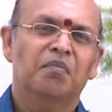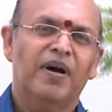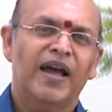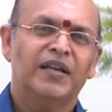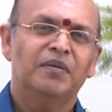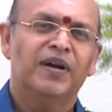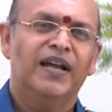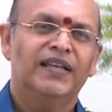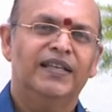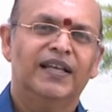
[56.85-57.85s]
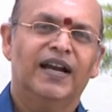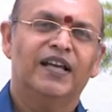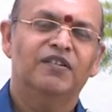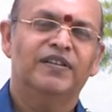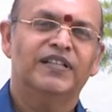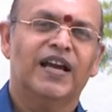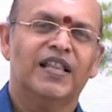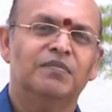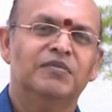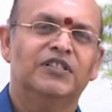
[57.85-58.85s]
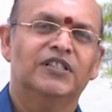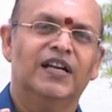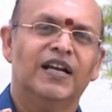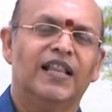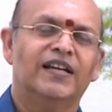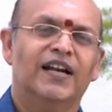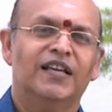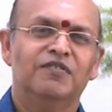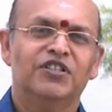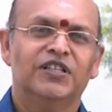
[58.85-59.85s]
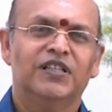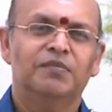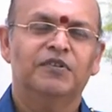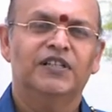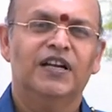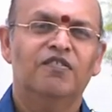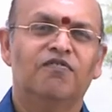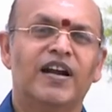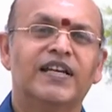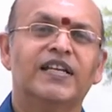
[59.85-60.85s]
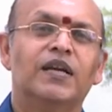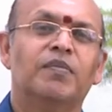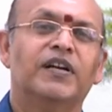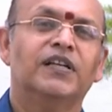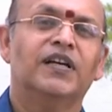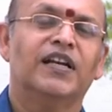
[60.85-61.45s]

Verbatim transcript: மாறி மாறி இதை அடைய வச்சு அதை முழுக்கிறன் அதை அடைய வச்சு இதை முழுக்கிறன் வட்டியை மட்டும்